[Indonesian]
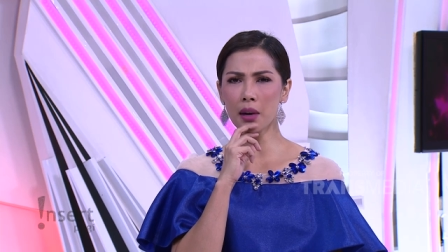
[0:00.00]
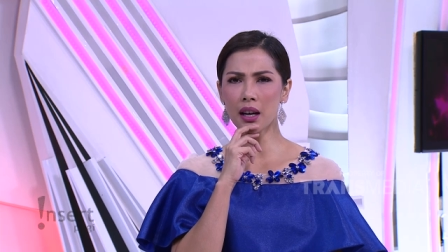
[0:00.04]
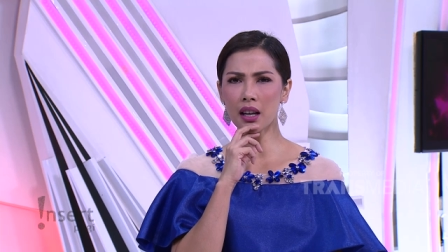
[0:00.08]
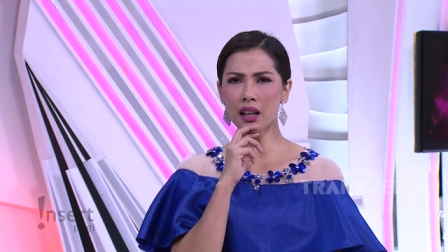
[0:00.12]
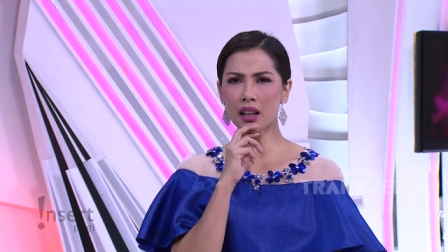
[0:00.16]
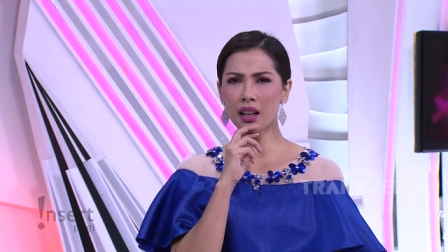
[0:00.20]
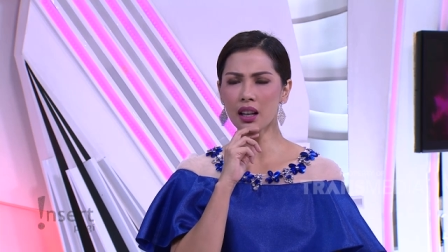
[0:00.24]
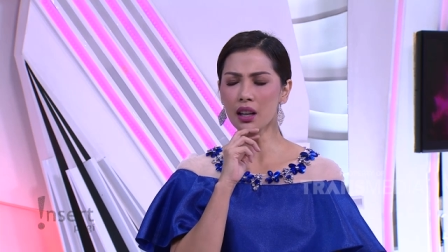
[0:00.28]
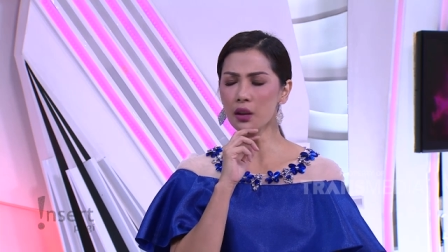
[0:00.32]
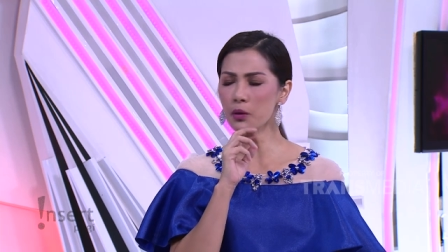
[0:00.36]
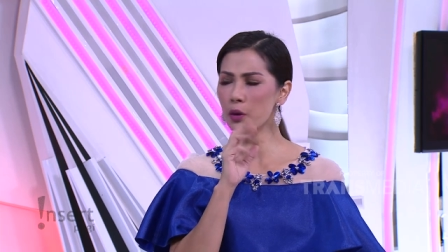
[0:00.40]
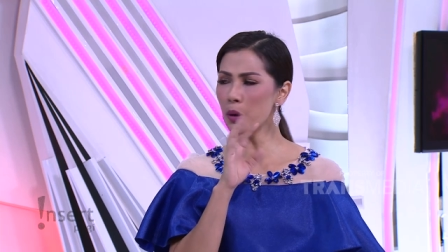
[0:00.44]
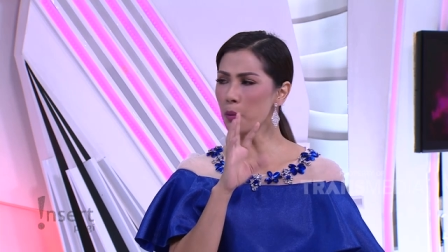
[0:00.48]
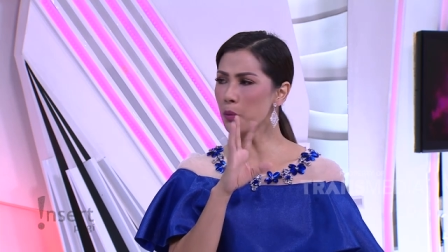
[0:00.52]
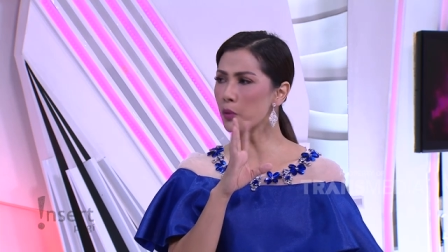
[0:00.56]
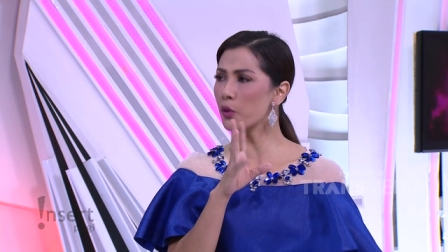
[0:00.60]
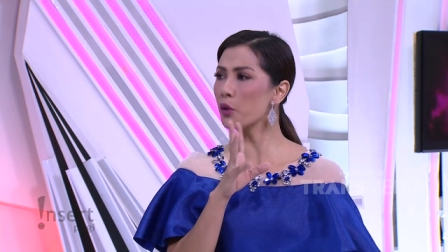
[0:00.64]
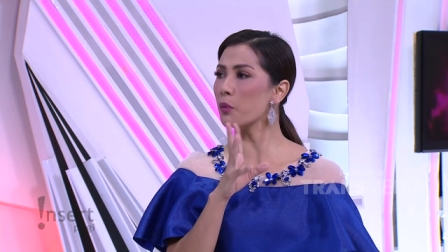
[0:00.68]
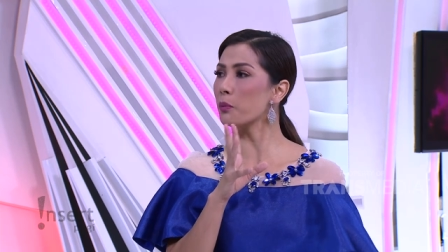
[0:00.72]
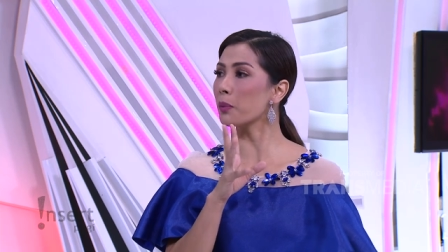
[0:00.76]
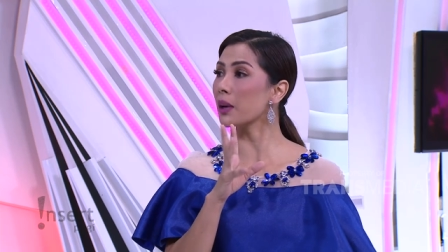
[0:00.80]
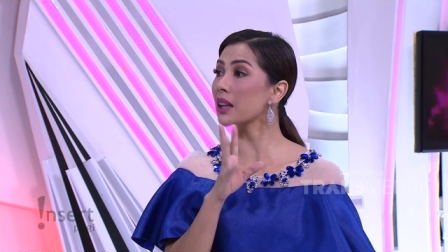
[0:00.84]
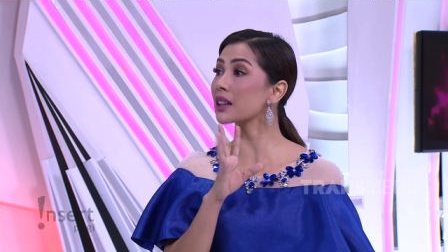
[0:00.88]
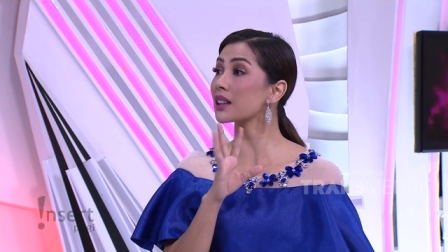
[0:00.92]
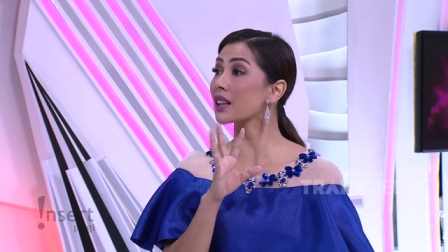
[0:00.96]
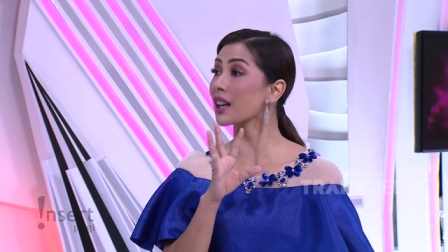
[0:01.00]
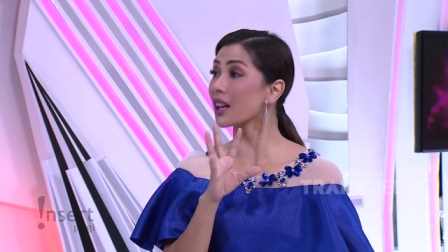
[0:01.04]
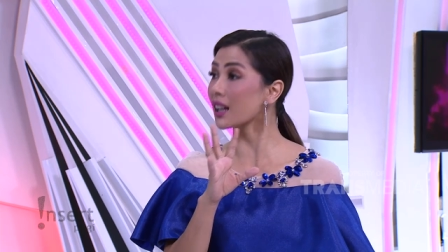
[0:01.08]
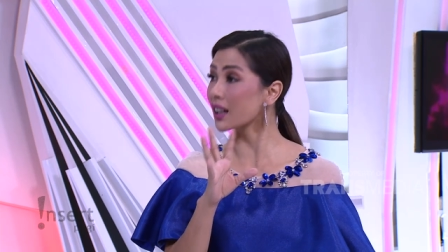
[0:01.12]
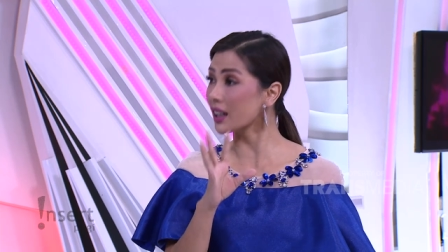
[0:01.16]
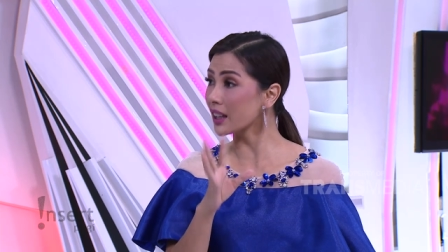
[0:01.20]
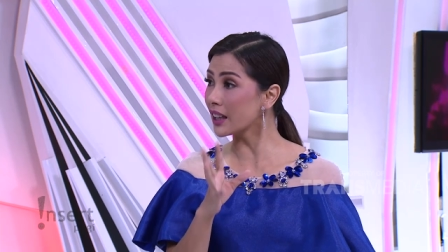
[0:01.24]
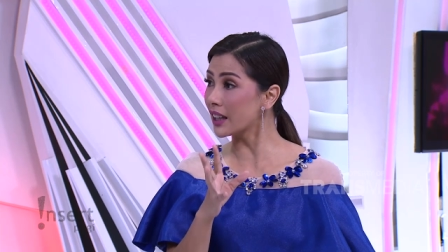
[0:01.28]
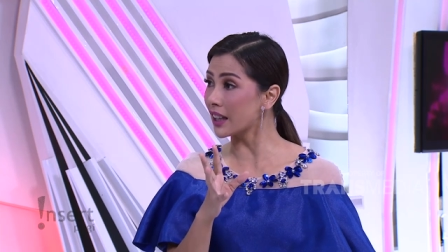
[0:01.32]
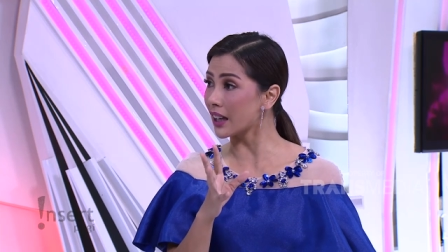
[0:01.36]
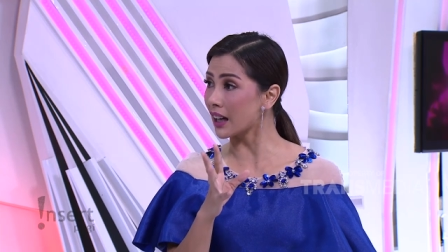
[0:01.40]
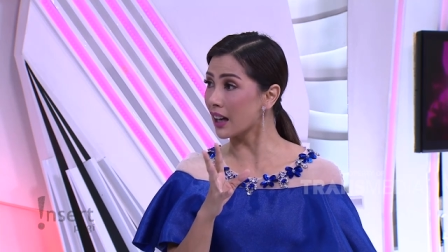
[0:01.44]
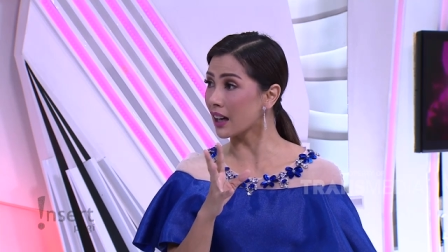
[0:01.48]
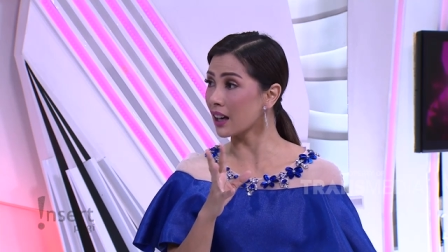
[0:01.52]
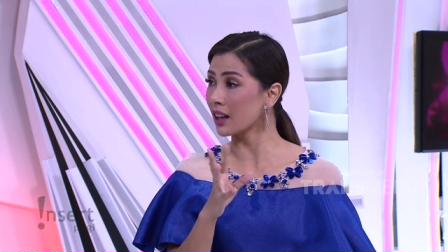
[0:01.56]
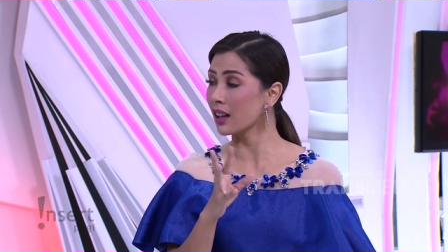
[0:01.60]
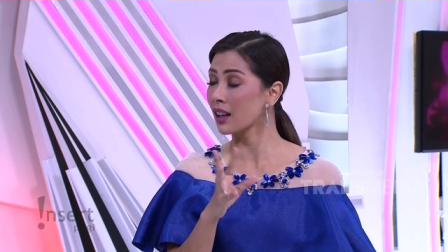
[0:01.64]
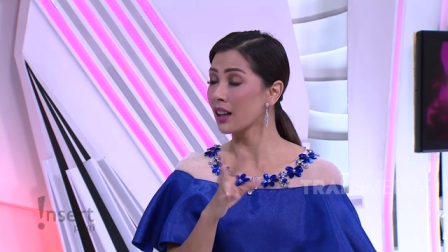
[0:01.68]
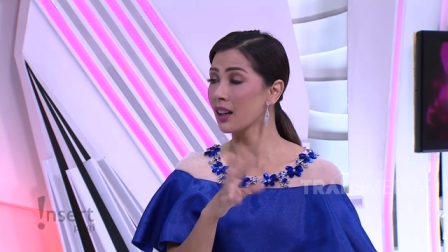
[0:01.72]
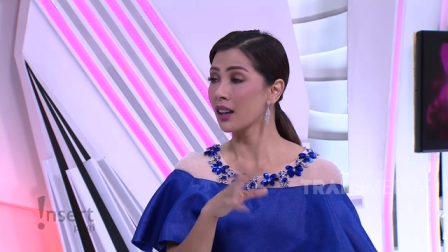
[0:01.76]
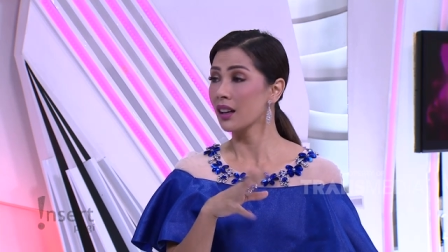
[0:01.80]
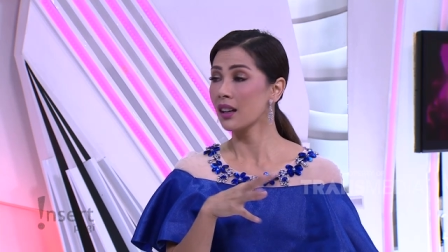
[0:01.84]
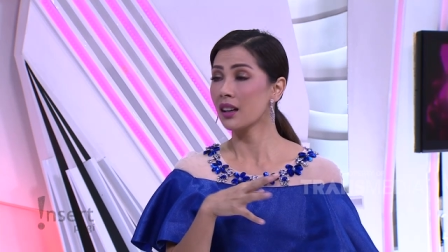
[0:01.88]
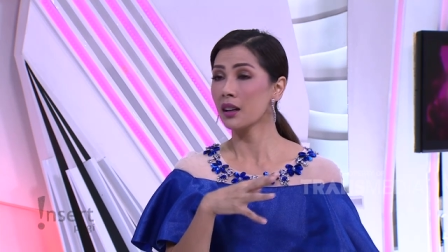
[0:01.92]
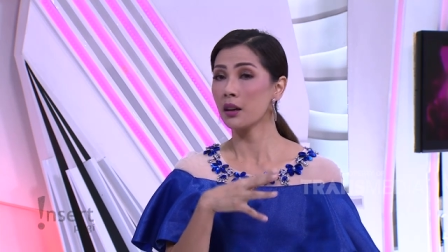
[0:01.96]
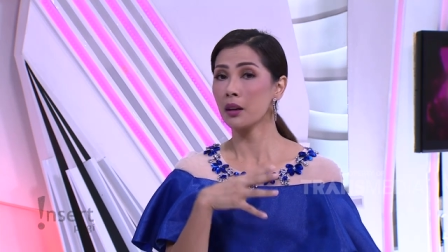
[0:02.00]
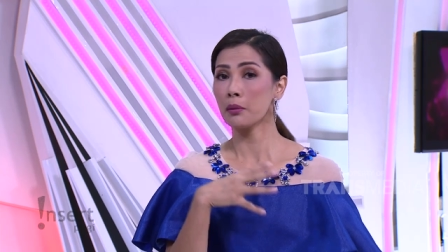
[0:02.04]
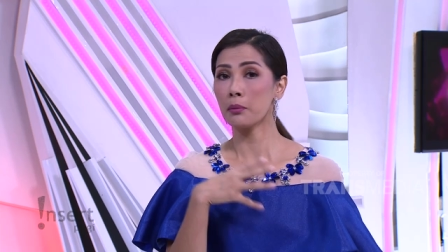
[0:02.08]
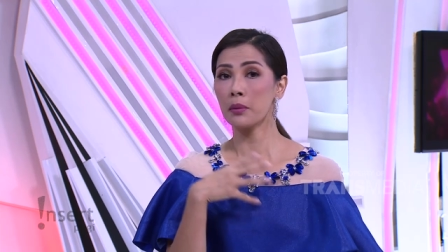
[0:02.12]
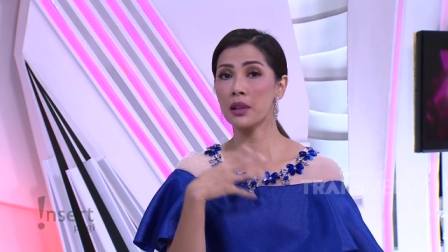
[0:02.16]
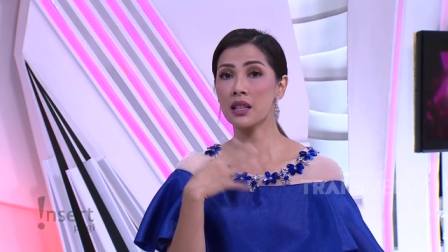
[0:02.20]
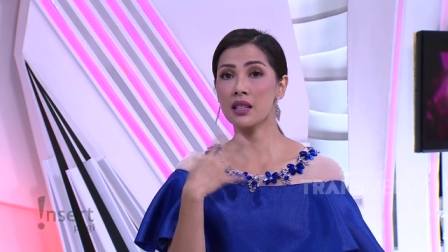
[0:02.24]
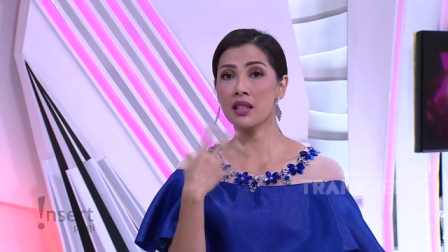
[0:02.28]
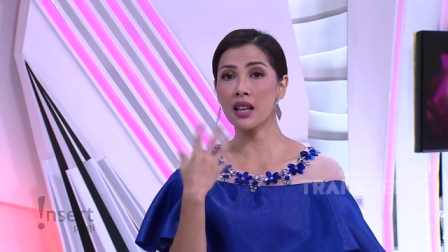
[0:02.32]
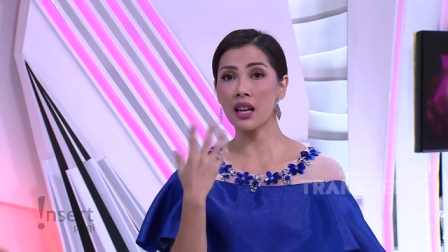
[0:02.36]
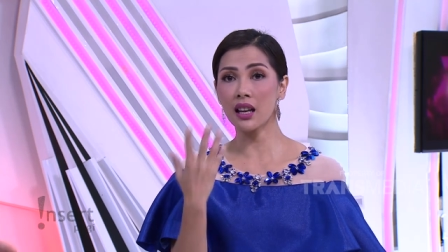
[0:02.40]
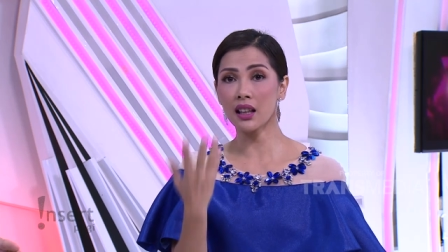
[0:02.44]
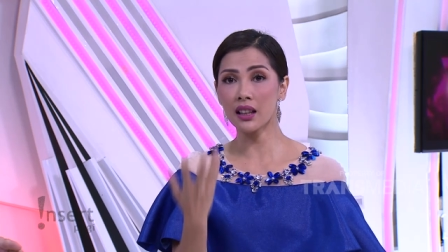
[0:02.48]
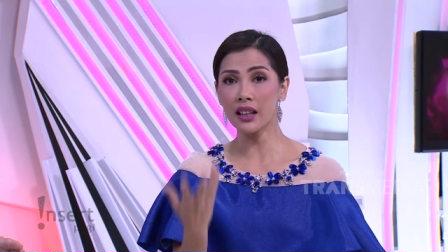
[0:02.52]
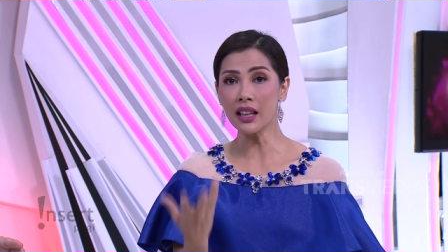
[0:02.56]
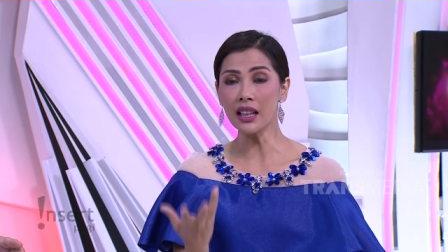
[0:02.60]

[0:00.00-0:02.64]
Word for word: 24 kali ya menjalin